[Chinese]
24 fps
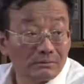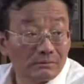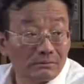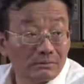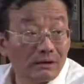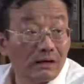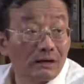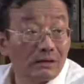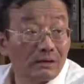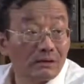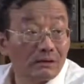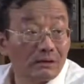对
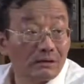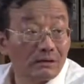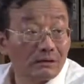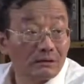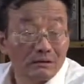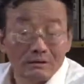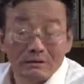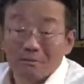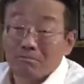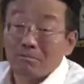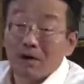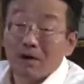吧？
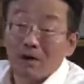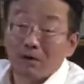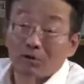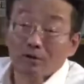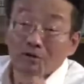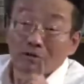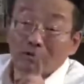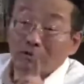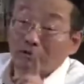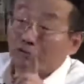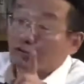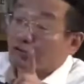美国
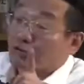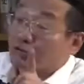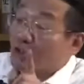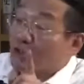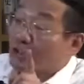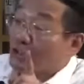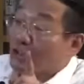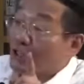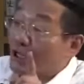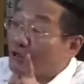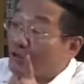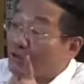这个护照
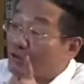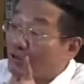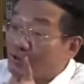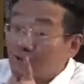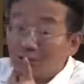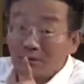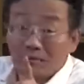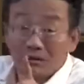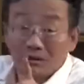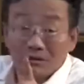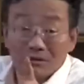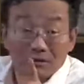签
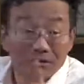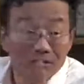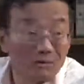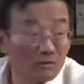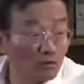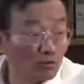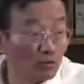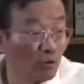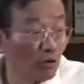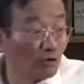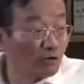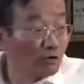
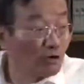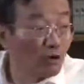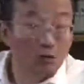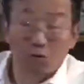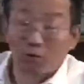多少